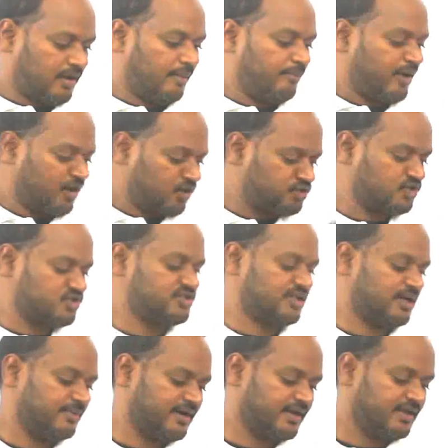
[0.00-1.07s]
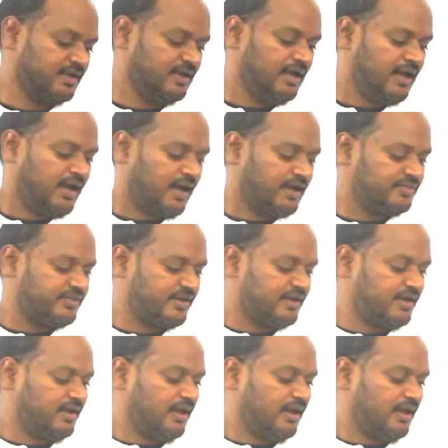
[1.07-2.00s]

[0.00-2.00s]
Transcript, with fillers: అబ్రాడ్ నుంచి వస్తుంది కాబట్టి అయితే